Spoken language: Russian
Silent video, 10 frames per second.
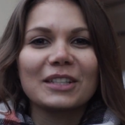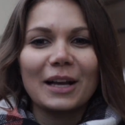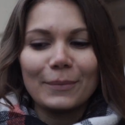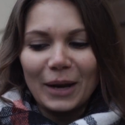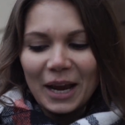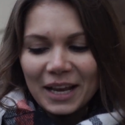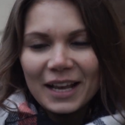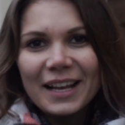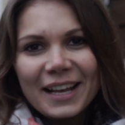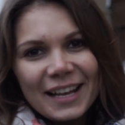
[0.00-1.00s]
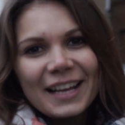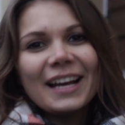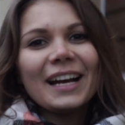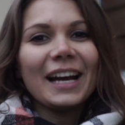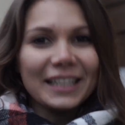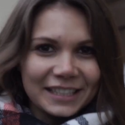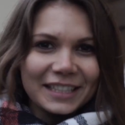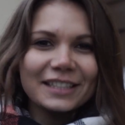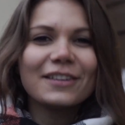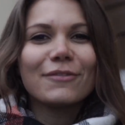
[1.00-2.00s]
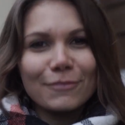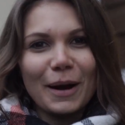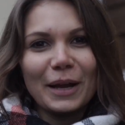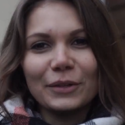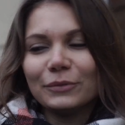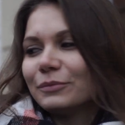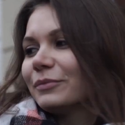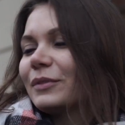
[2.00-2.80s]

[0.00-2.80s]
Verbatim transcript: декабря ходить в баню.